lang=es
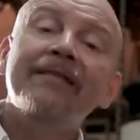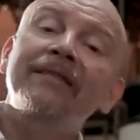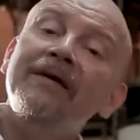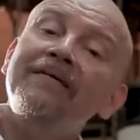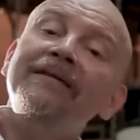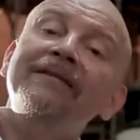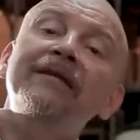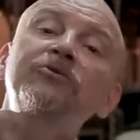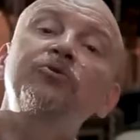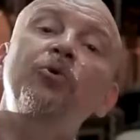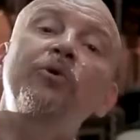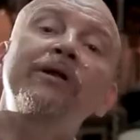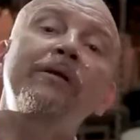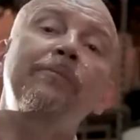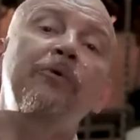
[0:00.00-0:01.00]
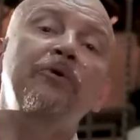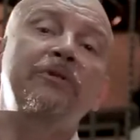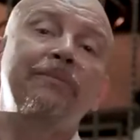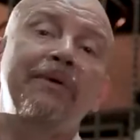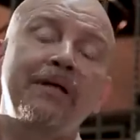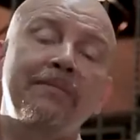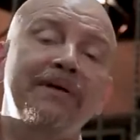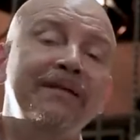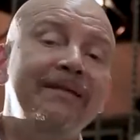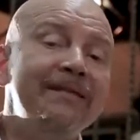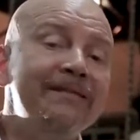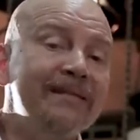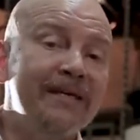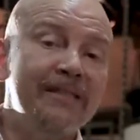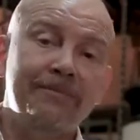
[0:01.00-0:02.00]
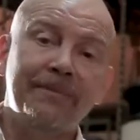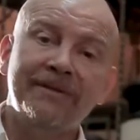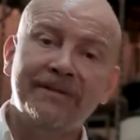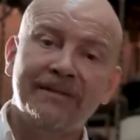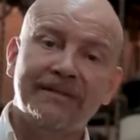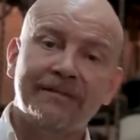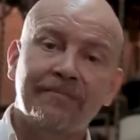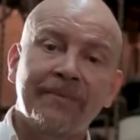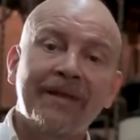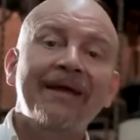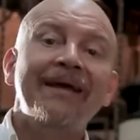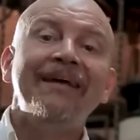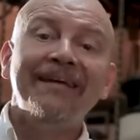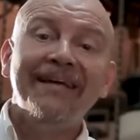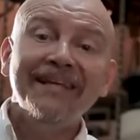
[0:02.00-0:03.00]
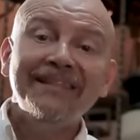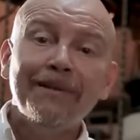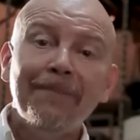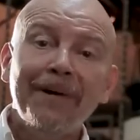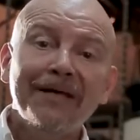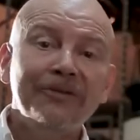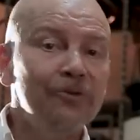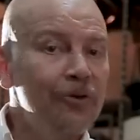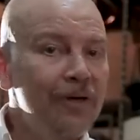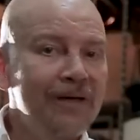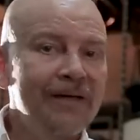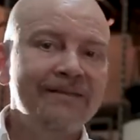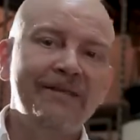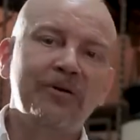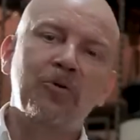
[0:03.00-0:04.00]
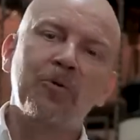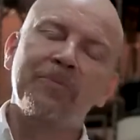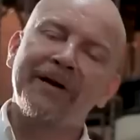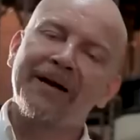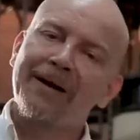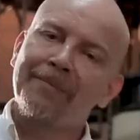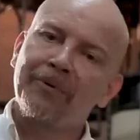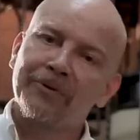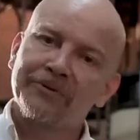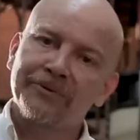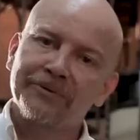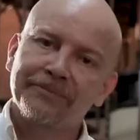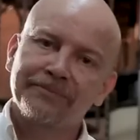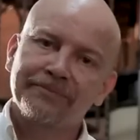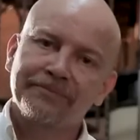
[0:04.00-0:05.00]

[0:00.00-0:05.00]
deben transcurrir aproximadamente seis meses, y ese plazo se cumplirá pronto.